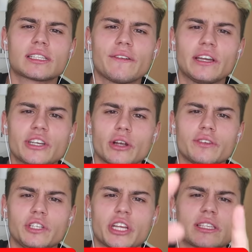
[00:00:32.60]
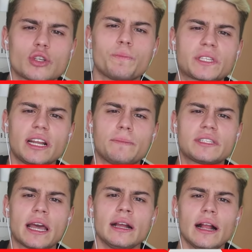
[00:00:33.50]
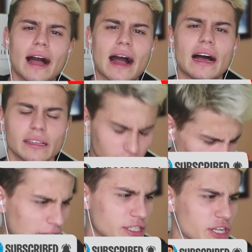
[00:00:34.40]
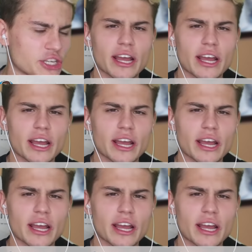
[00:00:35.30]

zostawiajcie oczywiście subskrypcję, a okaże